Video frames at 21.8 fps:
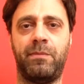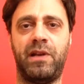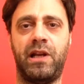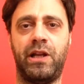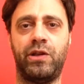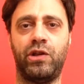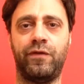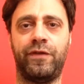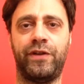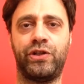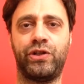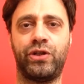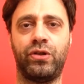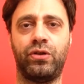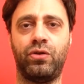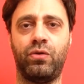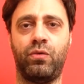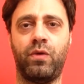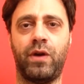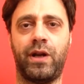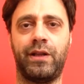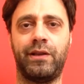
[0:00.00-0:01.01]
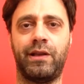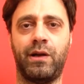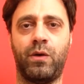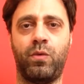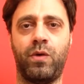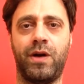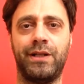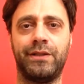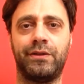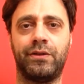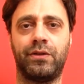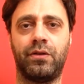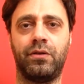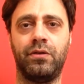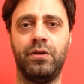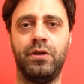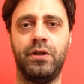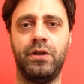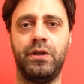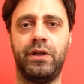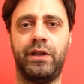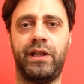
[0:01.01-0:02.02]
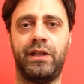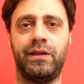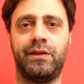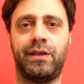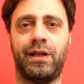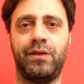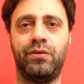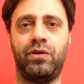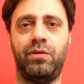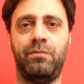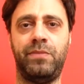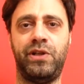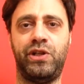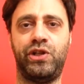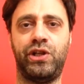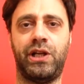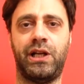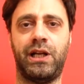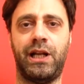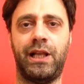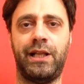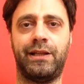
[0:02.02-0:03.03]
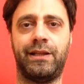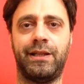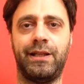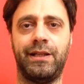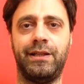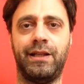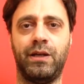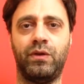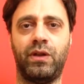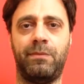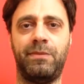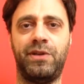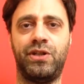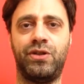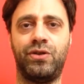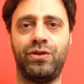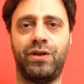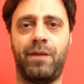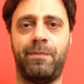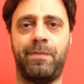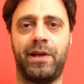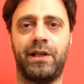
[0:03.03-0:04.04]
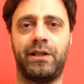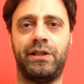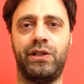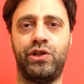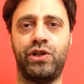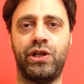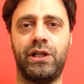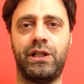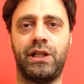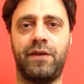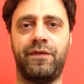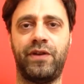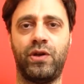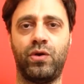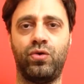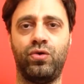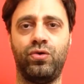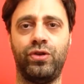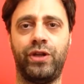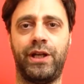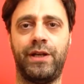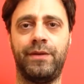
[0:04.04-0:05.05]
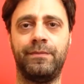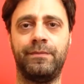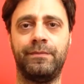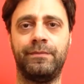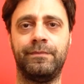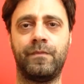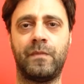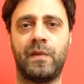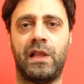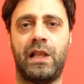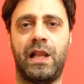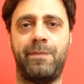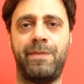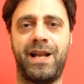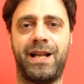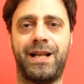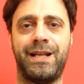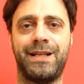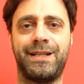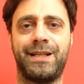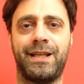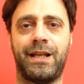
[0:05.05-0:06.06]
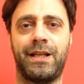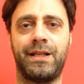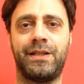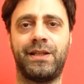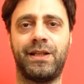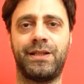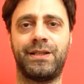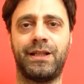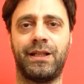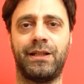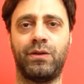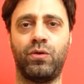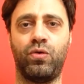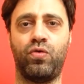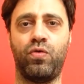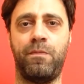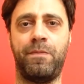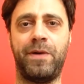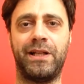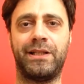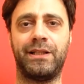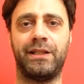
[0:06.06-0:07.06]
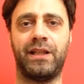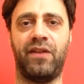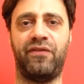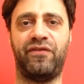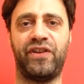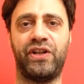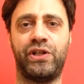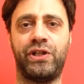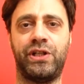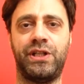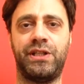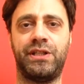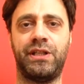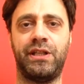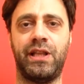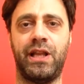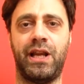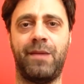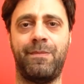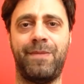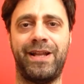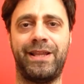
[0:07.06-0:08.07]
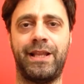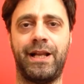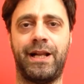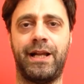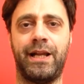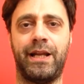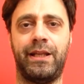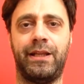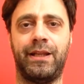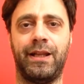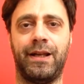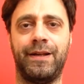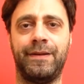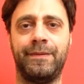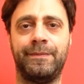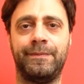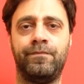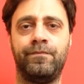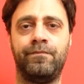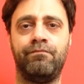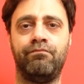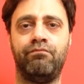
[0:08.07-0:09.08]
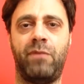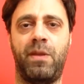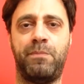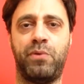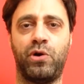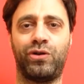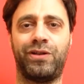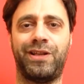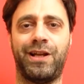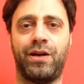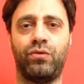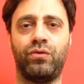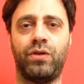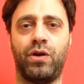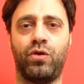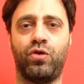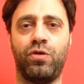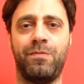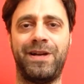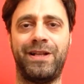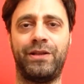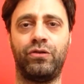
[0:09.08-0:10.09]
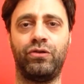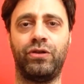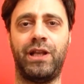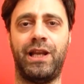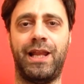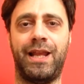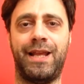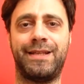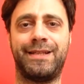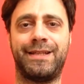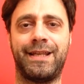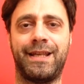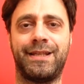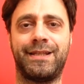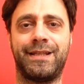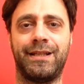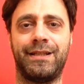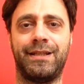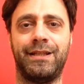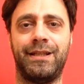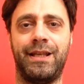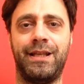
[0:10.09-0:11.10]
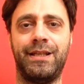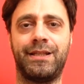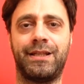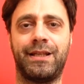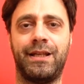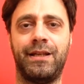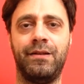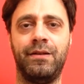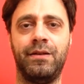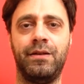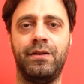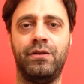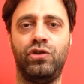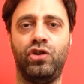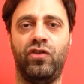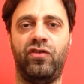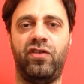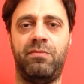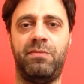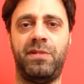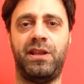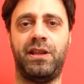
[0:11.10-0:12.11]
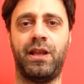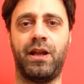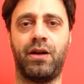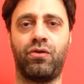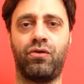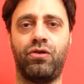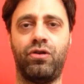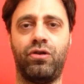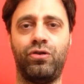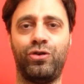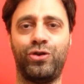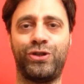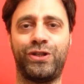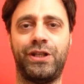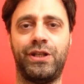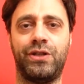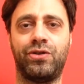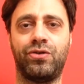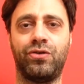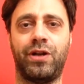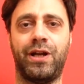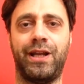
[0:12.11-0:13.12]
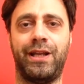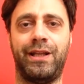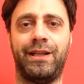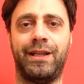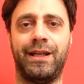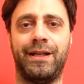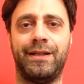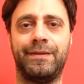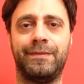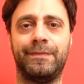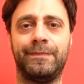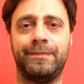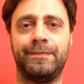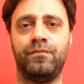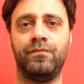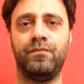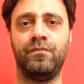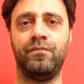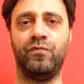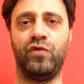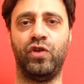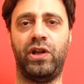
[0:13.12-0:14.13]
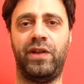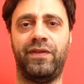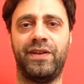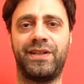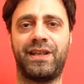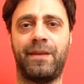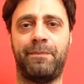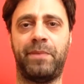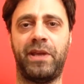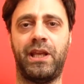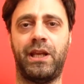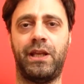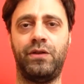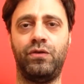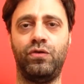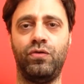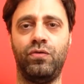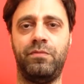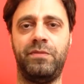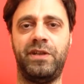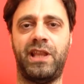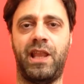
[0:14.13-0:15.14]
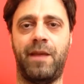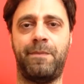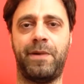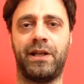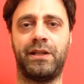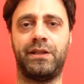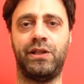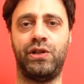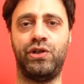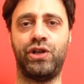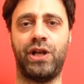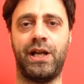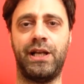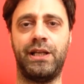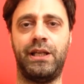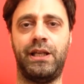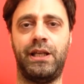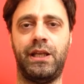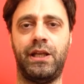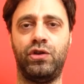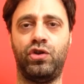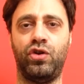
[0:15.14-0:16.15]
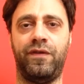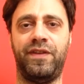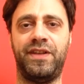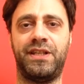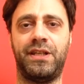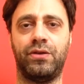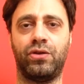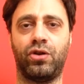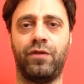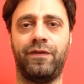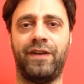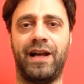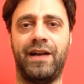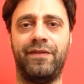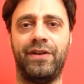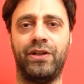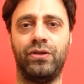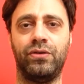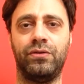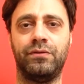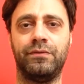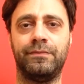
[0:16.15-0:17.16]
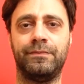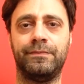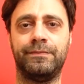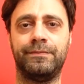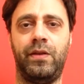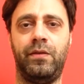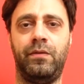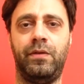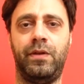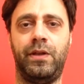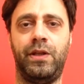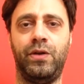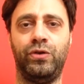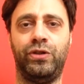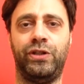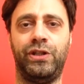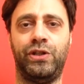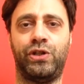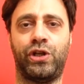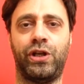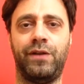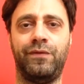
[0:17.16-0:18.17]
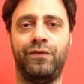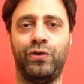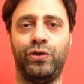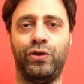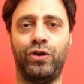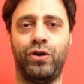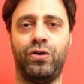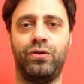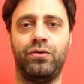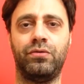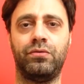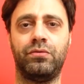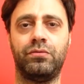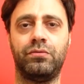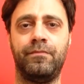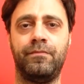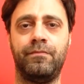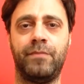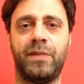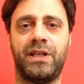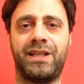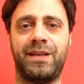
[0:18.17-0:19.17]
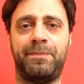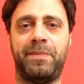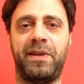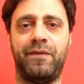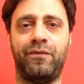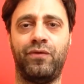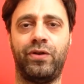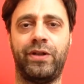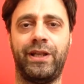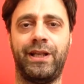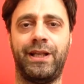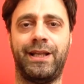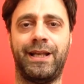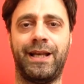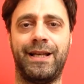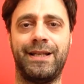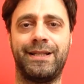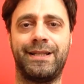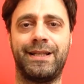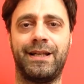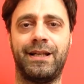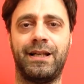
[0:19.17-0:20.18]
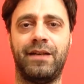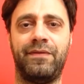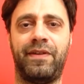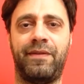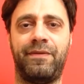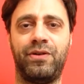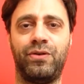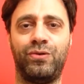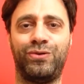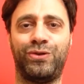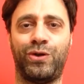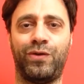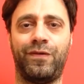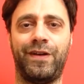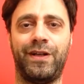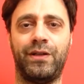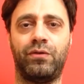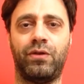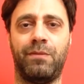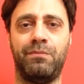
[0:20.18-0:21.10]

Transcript: 1944, rientrando in bicicletta da una missione partigiana a Verona, la mia casa era già stata occupata dai fascisti della banda Carità. Mi portarono al comando delle SS tedesche, dove mi interrogò lo stesso Carità. Voleva sapere i nomi dei partigiani e dove si trovavano. Io dicevo no, ma sapevo che in casa avevano trovato